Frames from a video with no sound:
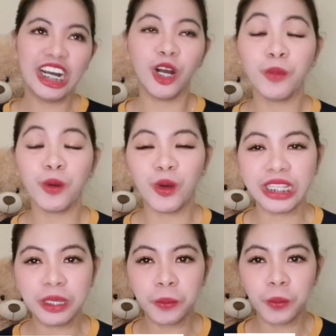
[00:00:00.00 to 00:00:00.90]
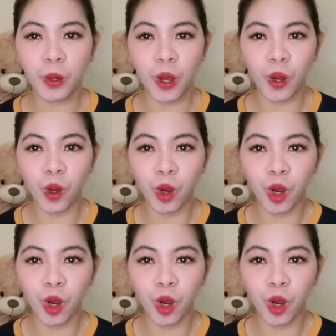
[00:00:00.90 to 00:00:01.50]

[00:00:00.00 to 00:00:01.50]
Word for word: Opo, hindi po ako